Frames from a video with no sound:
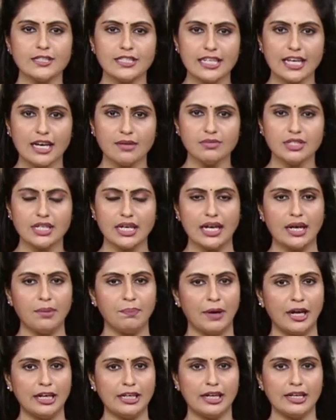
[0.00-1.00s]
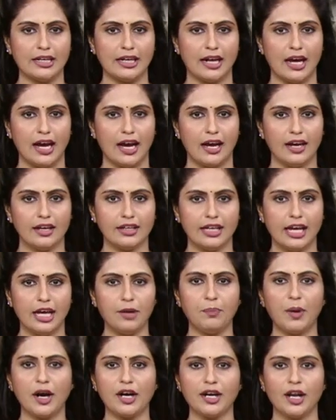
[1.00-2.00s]
సీఎం జగన్ పర్యటన
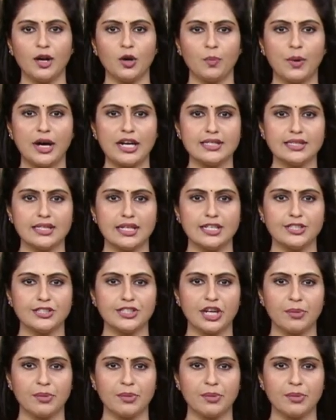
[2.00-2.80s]
ఏర్పాట్లను పరిశీలించిన